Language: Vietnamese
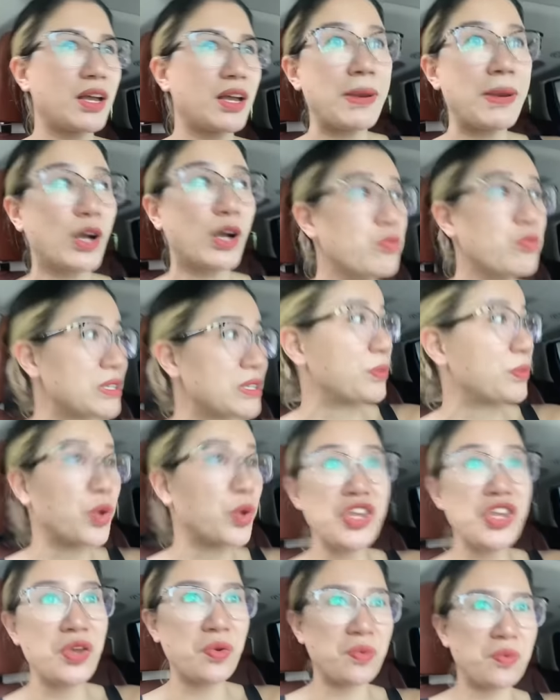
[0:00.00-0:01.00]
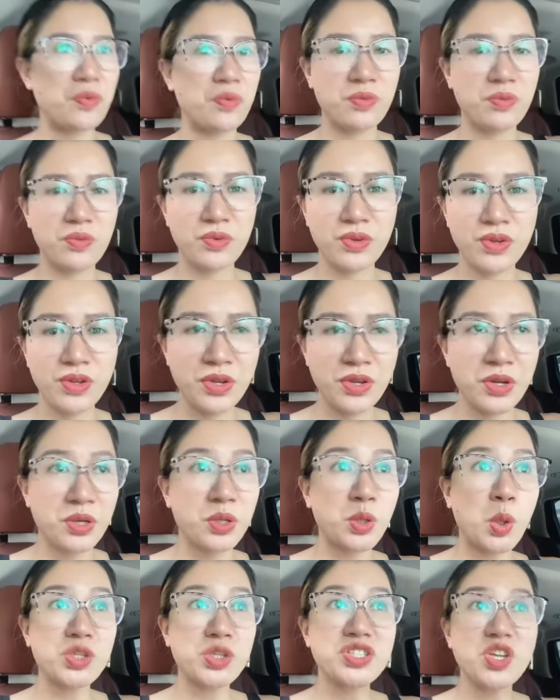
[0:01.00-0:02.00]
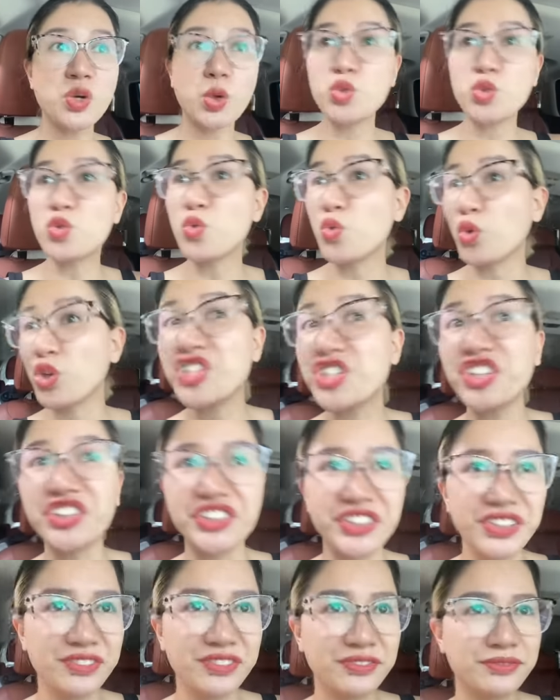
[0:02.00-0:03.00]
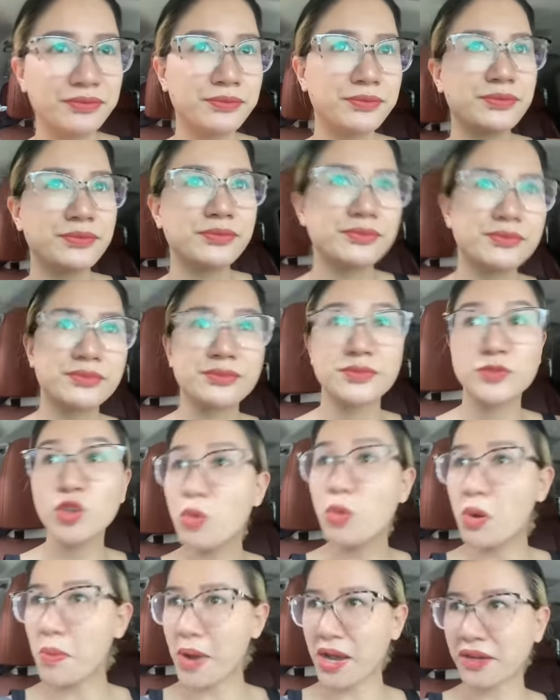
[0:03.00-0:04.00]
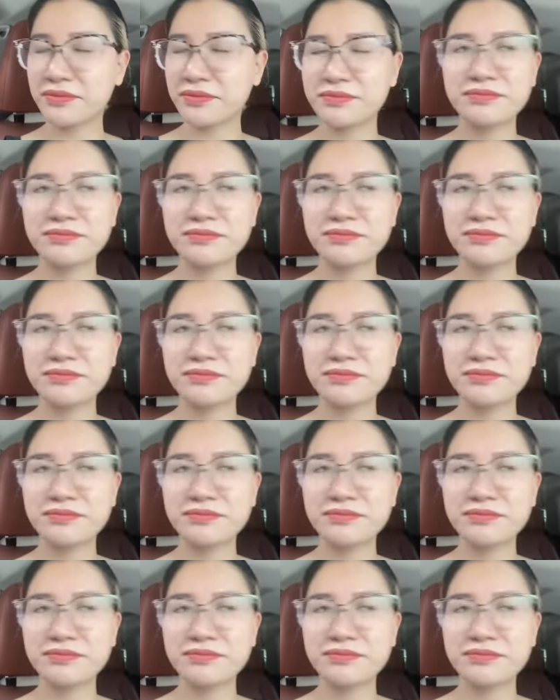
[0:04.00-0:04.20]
các bác không dám nói nhiều, nói sợ con chủ nó chửi, đúng không ạ?